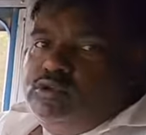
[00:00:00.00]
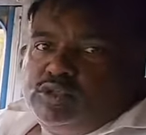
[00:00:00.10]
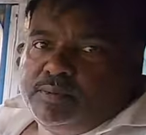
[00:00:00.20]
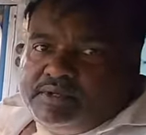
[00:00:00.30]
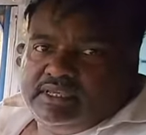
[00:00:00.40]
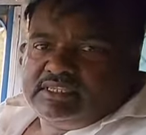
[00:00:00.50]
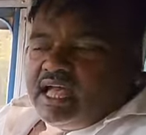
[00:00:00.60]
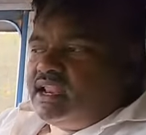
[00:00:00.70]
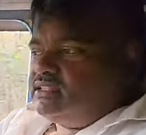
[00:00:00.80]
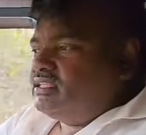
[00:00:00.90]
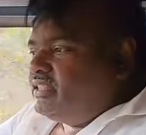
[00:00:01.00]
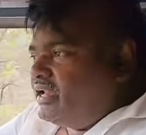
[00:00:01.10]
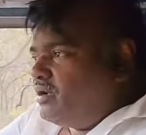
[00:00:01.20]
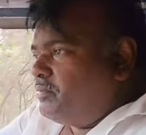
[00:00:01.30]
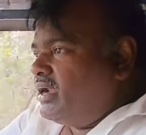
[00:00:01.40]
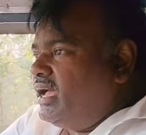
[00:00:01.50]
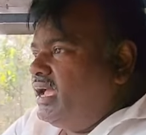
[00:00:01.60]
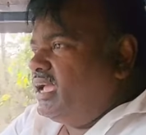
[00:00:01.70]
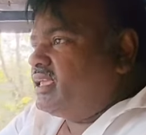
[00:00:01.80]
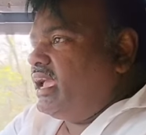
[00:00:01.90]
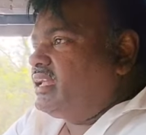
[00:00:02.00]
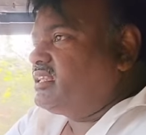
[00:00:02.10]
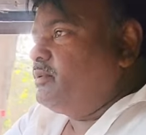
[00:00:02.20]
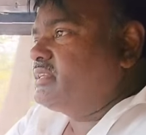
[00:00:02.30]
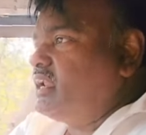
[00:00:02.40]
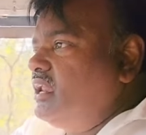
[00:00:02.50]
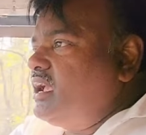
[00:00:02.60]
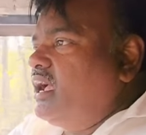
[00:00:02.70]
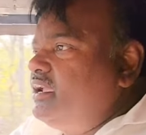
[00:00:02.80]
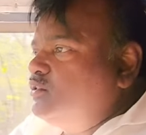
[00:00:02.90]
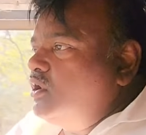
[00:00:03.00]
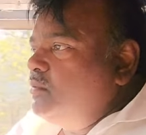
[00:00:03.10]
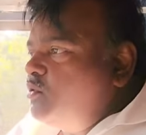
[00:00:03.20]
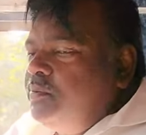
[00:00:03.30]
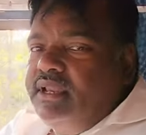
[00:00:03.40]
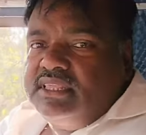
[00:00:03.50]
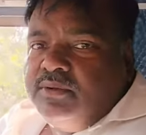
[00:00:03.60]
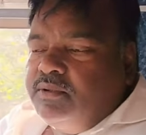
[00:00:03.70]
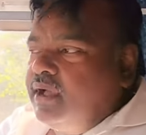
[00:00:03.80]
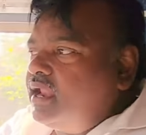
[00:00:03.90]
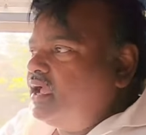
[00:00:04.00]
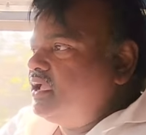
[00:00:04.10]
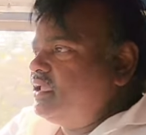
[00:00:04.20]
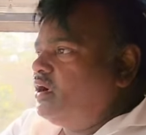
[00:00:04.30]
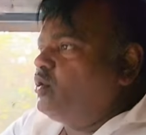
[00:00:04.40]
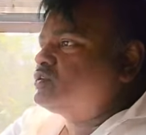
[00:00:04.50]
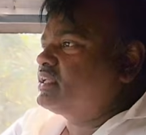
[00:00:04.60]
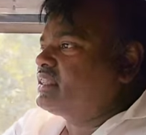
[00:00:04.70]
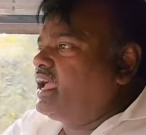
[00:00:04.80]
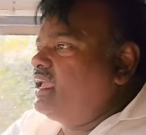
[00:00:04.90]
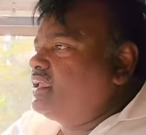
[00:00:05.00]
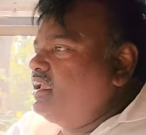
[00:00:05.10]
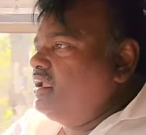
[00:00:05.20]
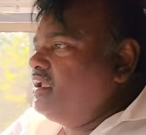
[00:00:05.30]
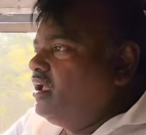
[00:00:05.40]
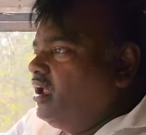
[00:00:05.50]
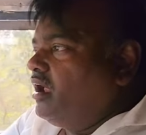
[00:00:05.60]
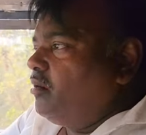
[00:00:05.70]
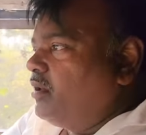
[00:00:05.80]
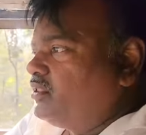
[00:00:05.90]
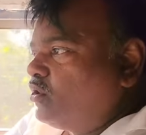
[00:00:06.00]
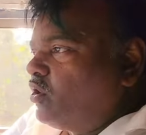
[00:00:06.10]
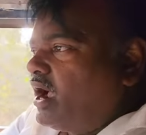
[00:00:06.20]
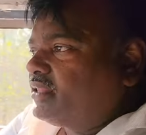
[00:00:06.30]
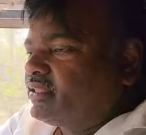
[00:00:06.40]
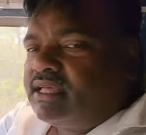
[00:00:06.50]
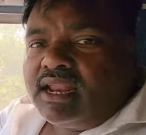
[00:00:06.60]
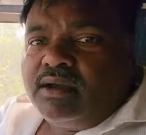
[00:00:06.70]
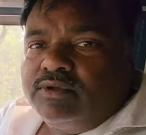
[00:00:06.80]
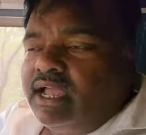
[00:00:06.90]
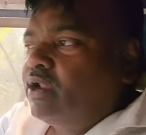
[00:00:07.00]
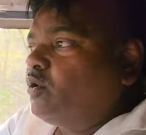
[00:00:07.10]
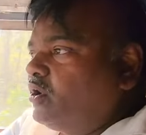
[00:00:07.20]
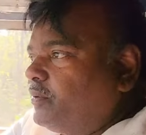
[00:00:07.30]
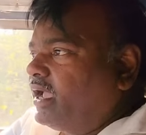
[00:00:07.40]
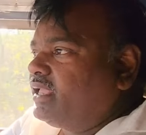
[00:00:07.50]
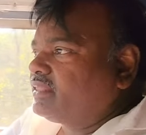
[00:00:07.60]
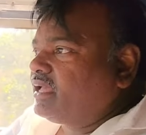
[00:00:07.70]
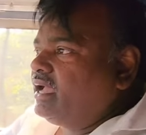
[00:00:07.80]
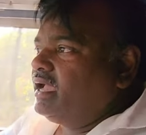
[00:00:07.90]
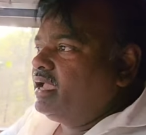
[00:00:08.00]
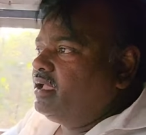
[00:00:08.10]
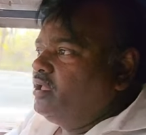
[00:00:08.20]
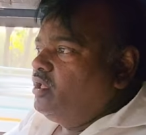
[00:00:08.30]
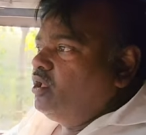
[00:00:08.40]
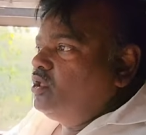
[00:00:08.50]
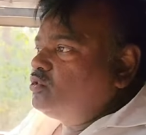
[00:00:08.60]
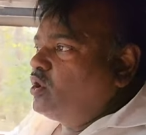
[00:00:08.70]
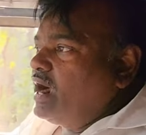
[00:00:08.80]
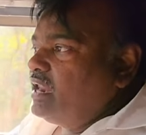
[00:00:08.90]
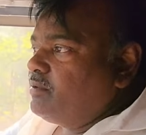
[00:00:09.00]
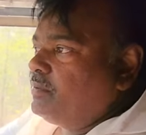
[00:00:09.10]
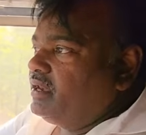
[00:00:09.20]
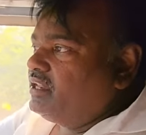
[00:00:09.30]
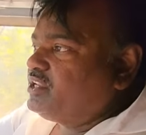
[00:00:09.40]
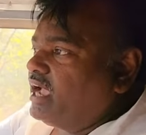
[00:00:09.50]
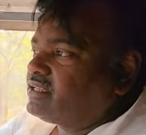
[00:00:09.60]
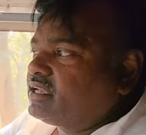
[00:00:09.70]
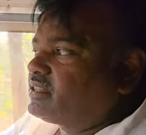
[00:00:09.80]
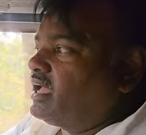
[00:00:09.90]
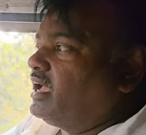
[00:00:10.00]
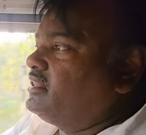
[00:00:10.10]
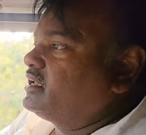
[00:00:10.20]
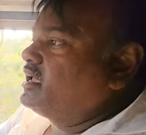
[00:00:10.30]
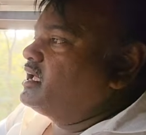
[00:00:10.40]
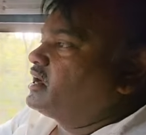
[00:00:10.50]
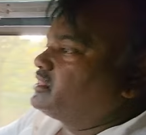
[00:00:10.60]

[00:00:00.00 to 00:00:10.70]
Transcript: दोस्तों अब किस कारण से देना मना है क्या समझ के लिखा है ये तो हमको भी नहीं समझ में आ रहा है या हो सकता है कि बंदरों का आदत ख़राब हो जाए रोड पे आ जाता है तो गाड़ी में भी नीचे आ सकता है देखिए यहाँ